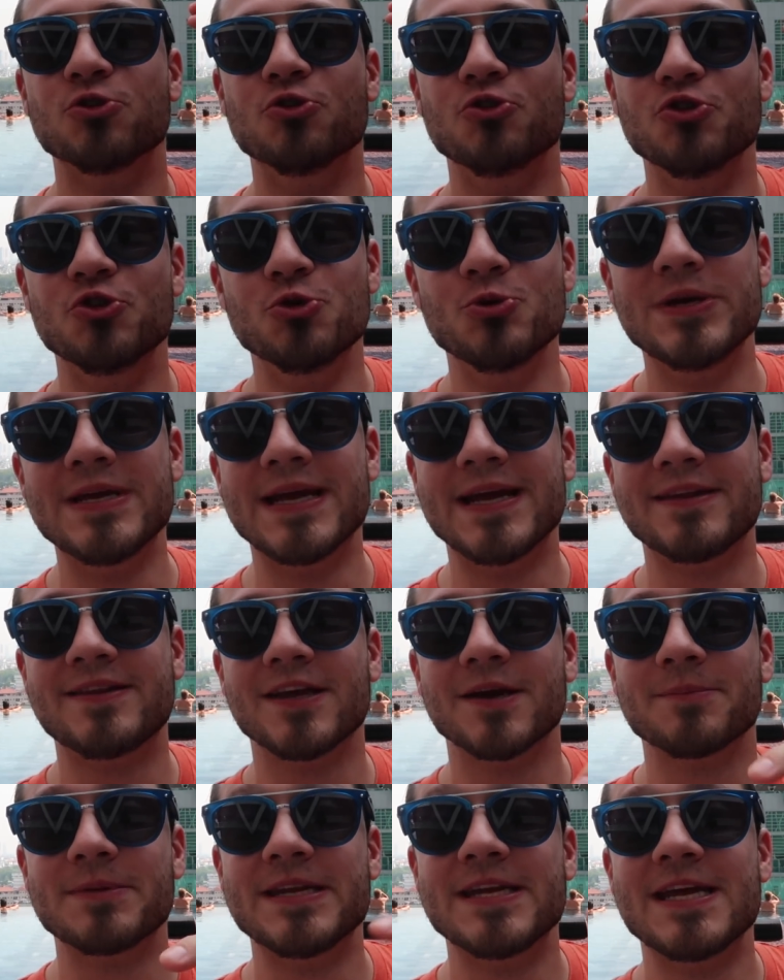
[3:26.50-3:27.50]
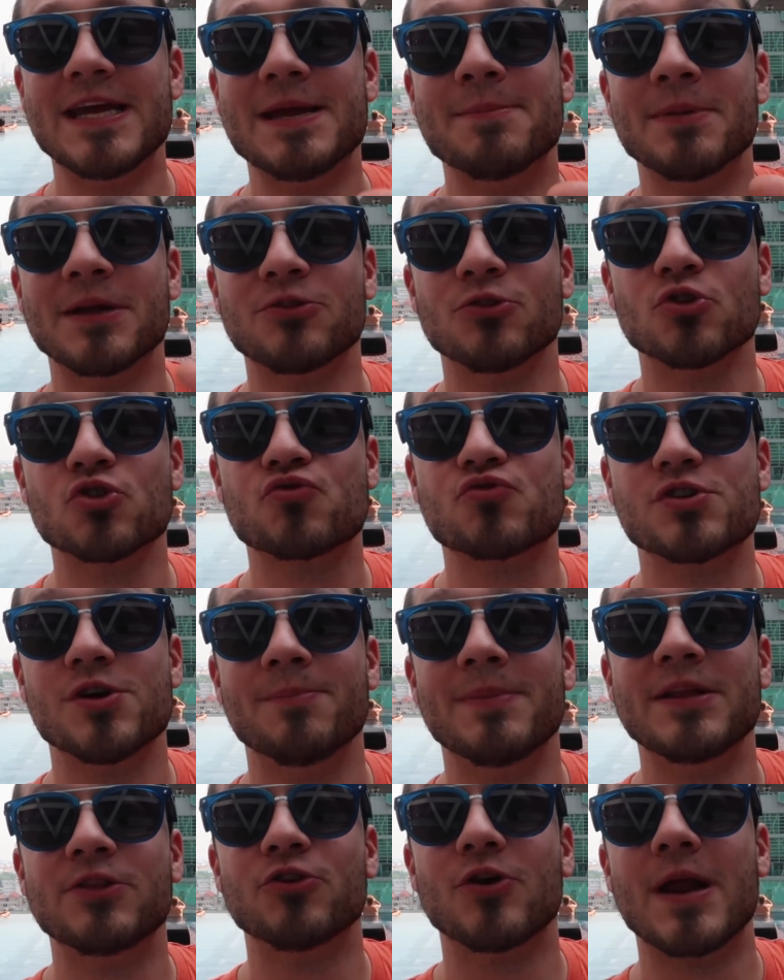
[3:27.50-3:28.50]
de nuit est terminée et maintenant je vous
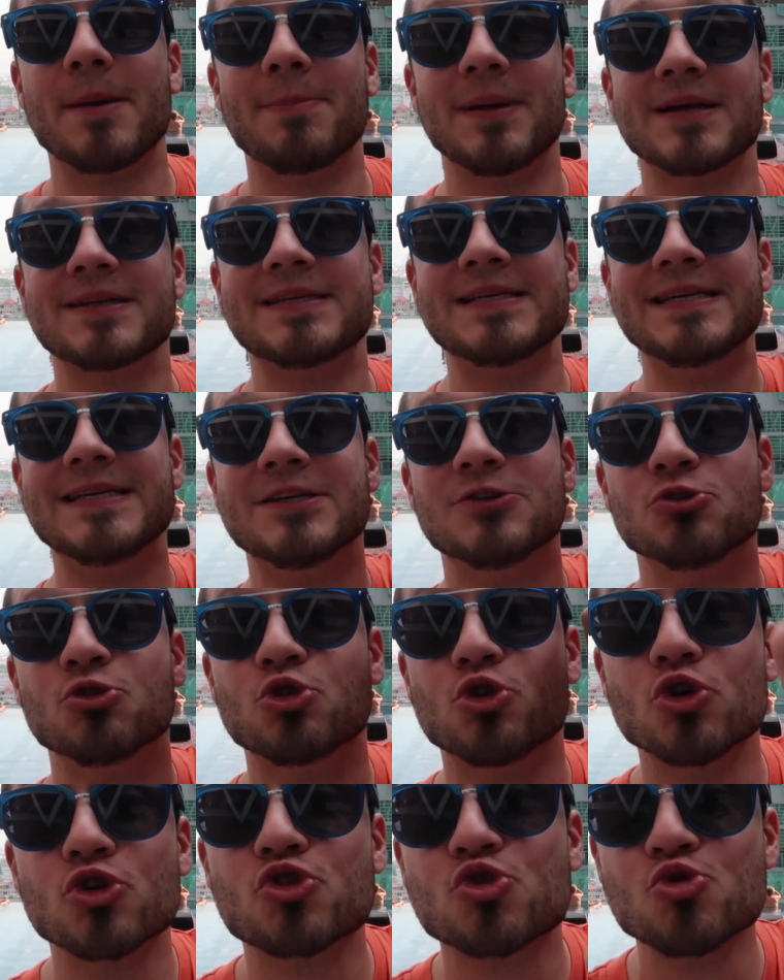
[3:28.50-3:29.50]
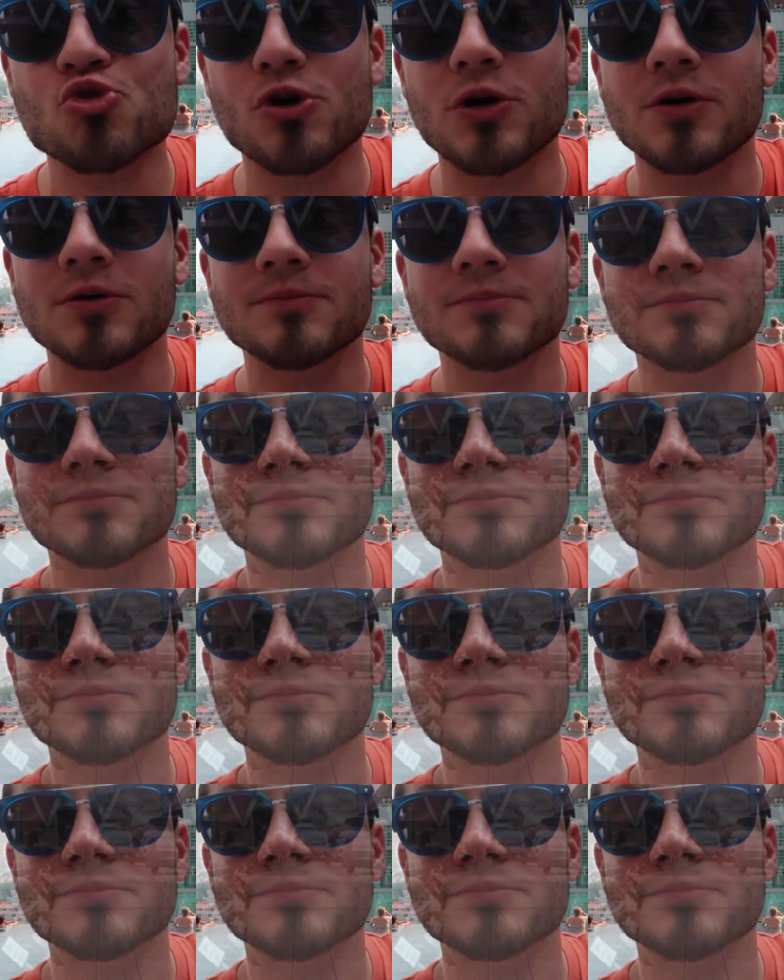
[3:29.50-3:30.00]
emmène dans la partie de jour.